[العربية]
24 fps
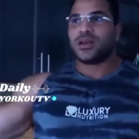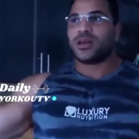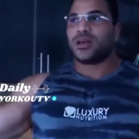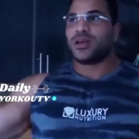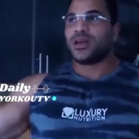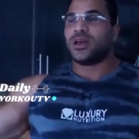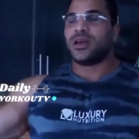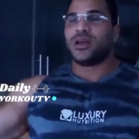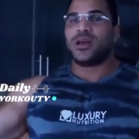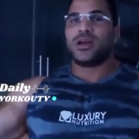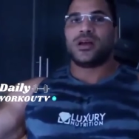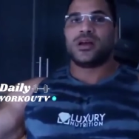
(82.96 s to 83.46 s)

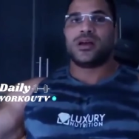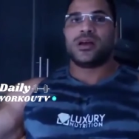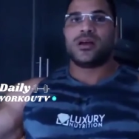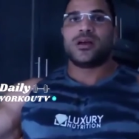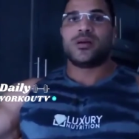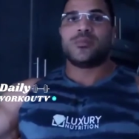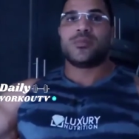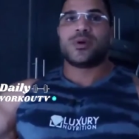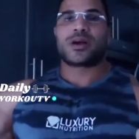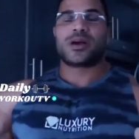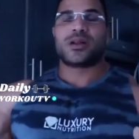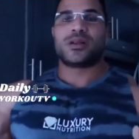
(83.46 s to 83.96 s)
آه
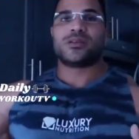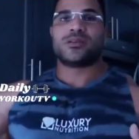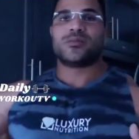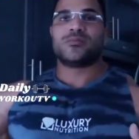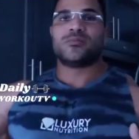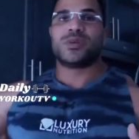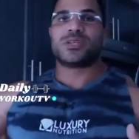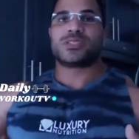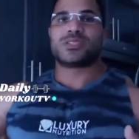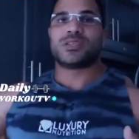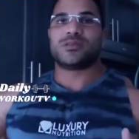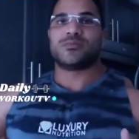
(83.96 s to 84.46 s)
مكان
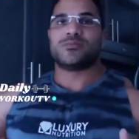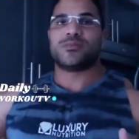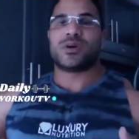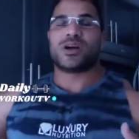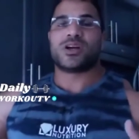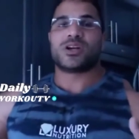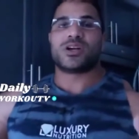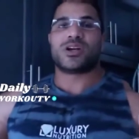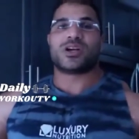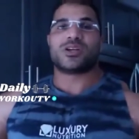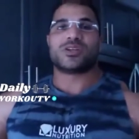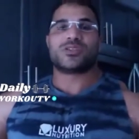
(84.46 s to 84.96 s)
مثلا
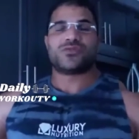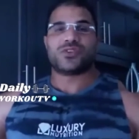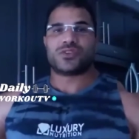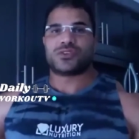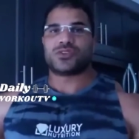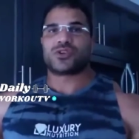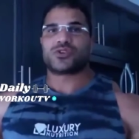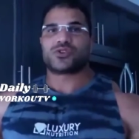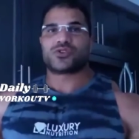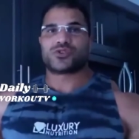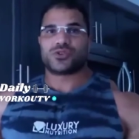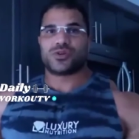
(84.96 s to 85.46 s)
مع
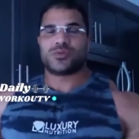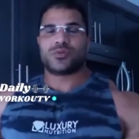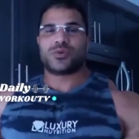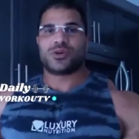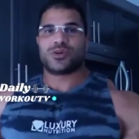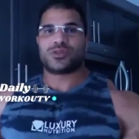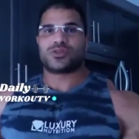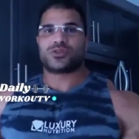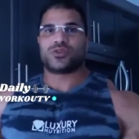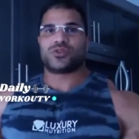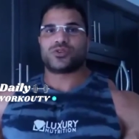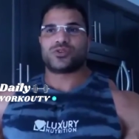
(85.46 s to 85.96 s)
الفطار الصبح
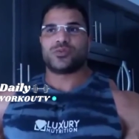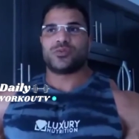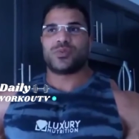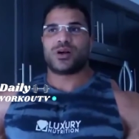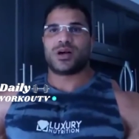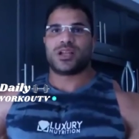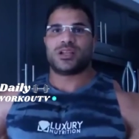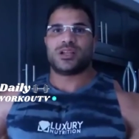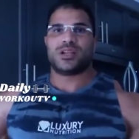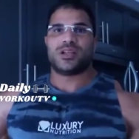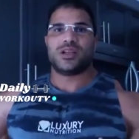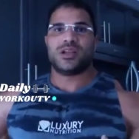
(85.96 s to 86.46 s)
تحطه مع
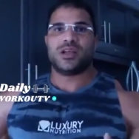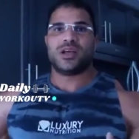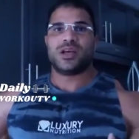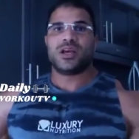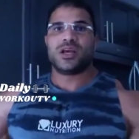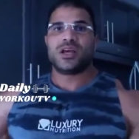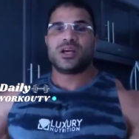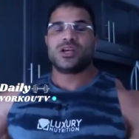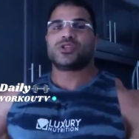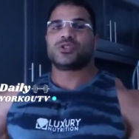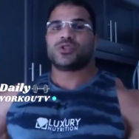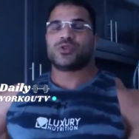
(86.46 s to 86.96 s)

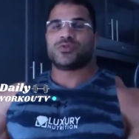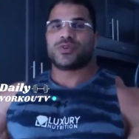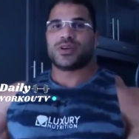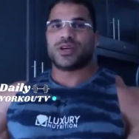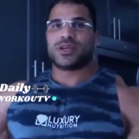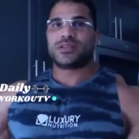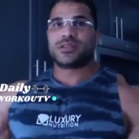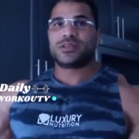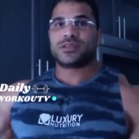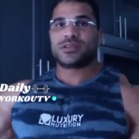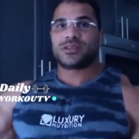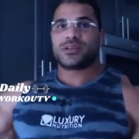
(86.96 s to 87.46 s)

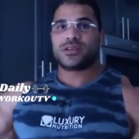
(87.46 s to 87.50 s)
الشوفان